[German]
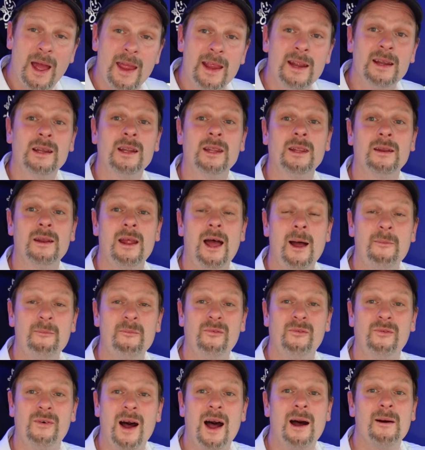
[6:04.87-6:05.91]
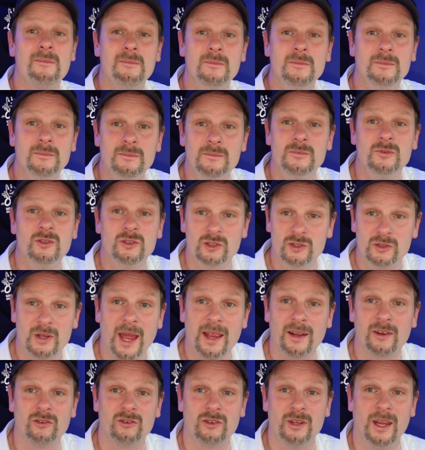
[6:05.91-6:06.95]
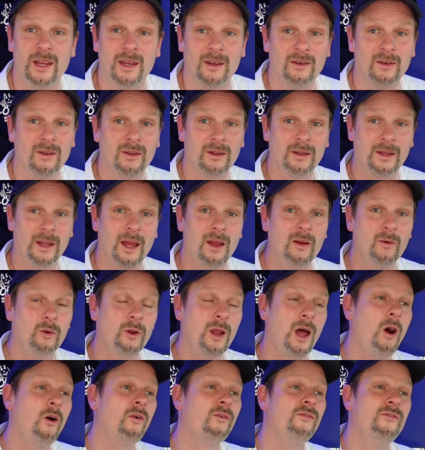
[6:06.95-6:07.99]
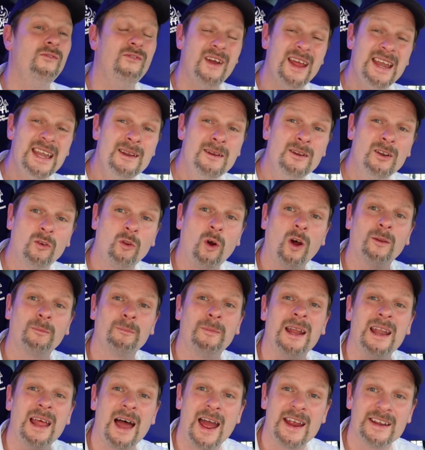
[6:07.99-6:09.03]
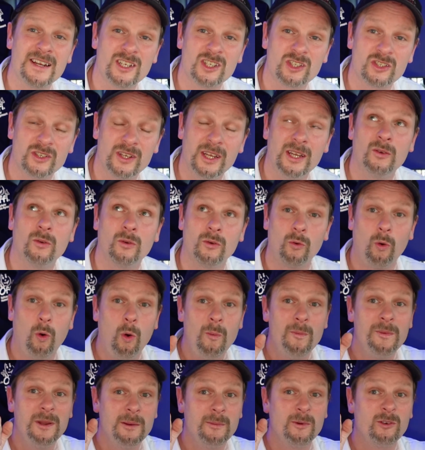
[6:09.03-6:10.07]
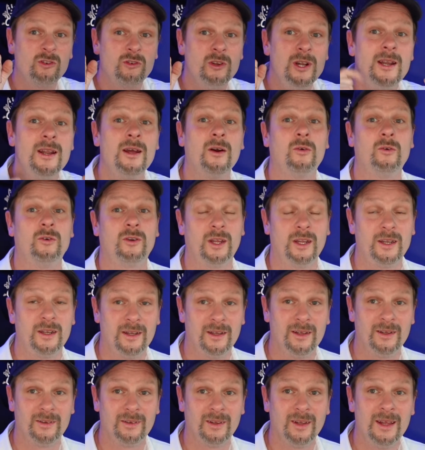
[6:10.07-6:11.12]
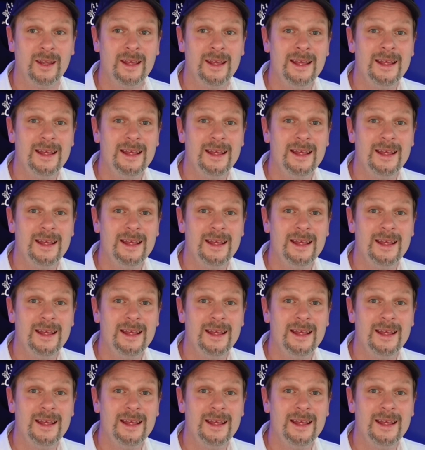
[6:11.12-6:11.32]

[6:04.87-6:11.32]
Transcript: eigentlichen Abfahrten Steig steht. Ja? Oder auch wenn dort mal einer steht und oben die Beschilderung drin ist,